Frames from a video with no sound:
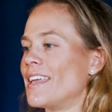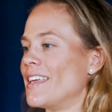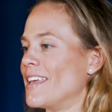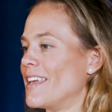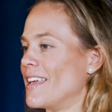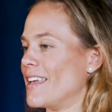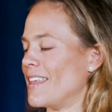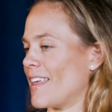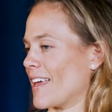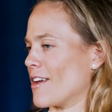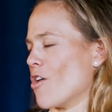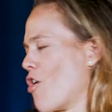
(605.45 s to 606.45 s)
Y,
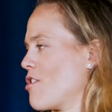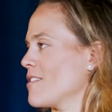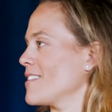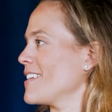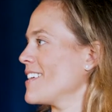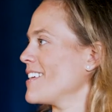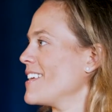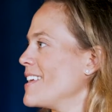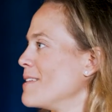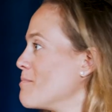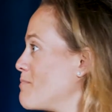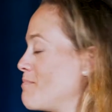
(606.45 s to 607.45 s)
dije, no.
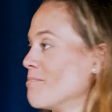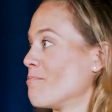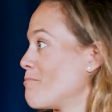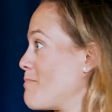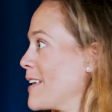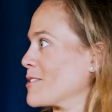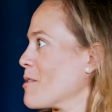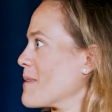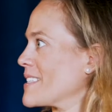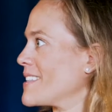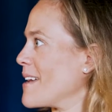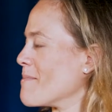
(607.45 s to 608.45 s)
Y pasó
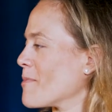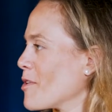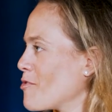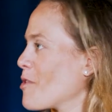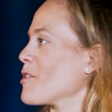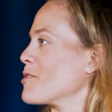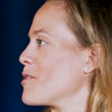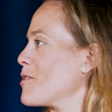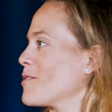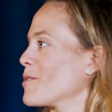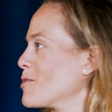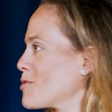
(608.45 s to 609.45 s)
más tiempo y fue
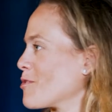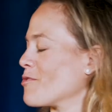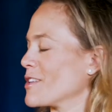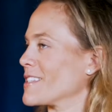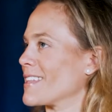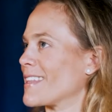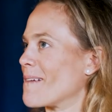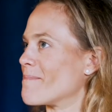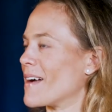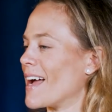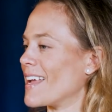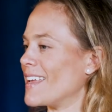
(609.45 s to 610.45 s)
cuando justo fue esta
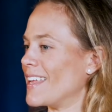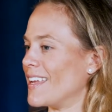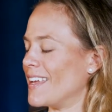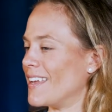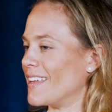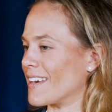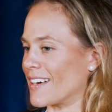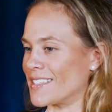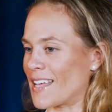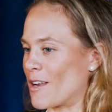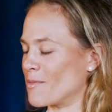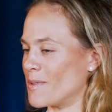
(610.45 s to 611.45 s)
etapa y, y
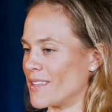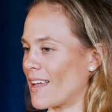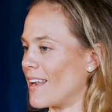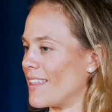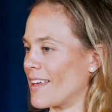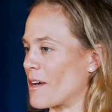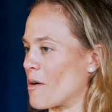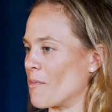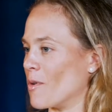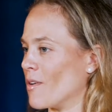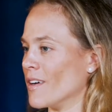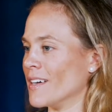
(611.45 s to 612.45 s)
regresé al hospital y dije
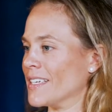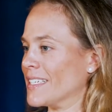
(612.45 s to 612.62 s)
como,